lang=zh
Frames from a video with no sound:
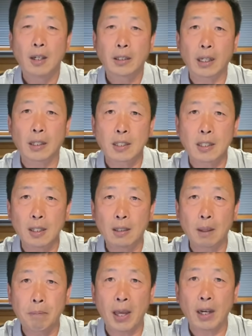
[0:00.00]
这个新
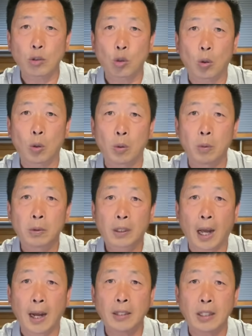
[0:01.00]
的变种
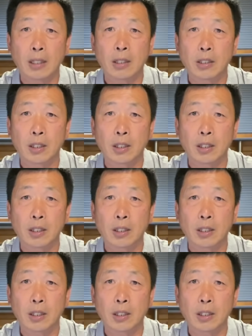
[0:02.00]
它已